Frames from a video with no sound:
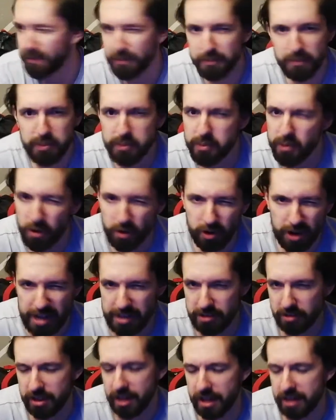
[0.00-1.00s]
Było ok
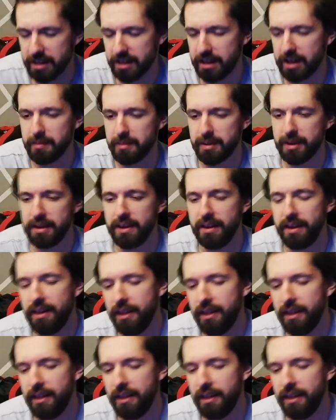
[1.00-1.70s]
totalnie dla mnie.